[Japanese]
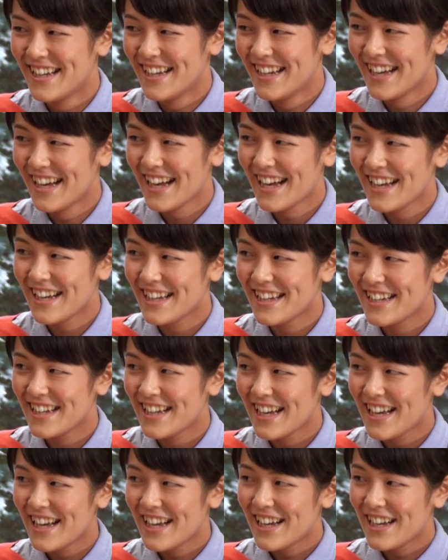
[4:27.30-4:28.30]
ろは
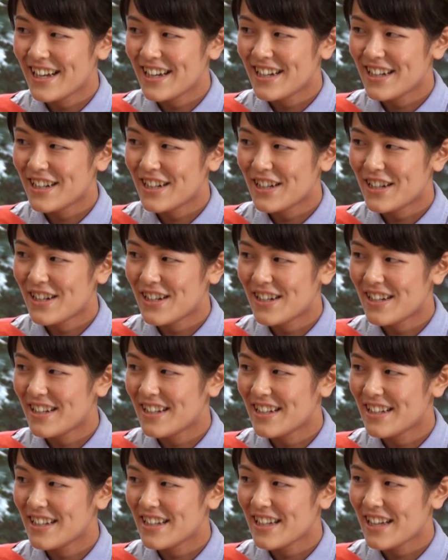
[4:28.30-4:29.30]
ちょっとそのあたりお
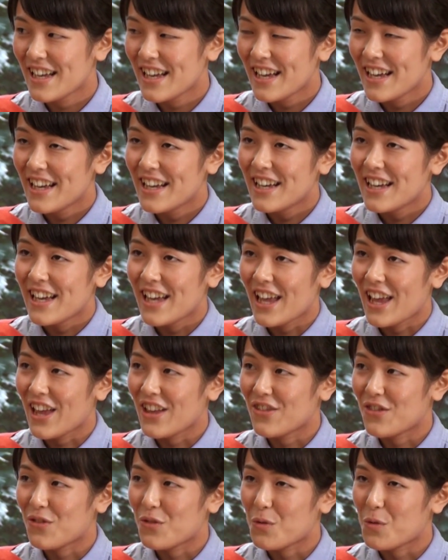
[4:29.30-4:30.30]
話してくれる
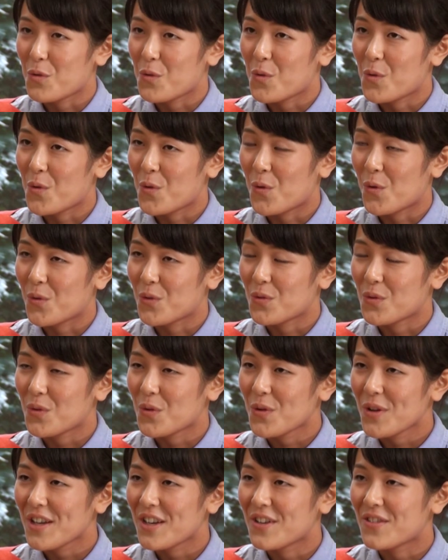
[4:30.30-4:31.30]
えっと
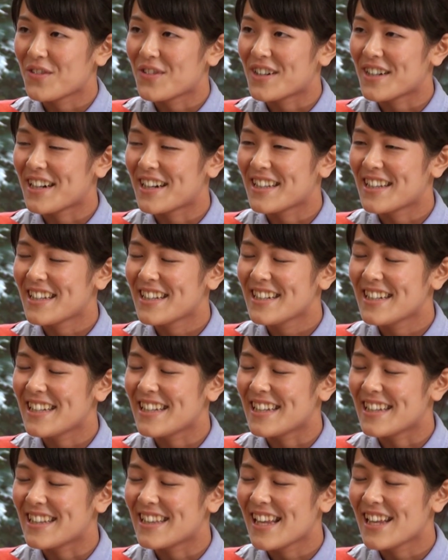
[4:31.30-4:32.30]
トイックはかな
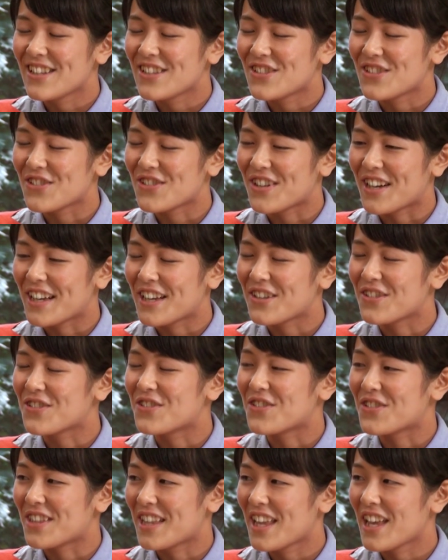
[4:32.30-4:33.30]
り点数が低
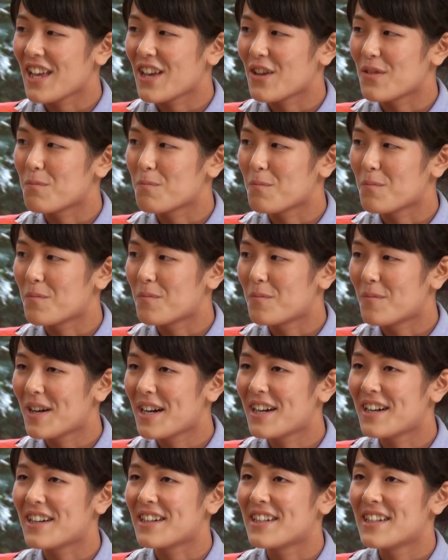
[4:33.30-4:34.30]
くて
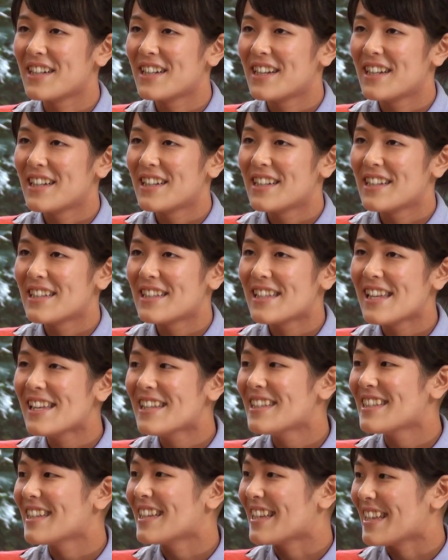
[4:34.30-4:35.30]
まあ
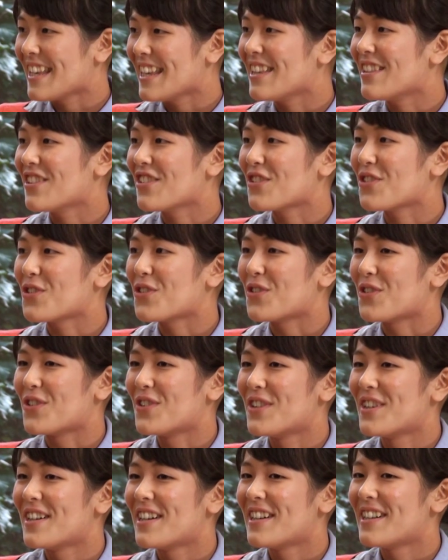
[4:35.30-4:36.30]
先生に一度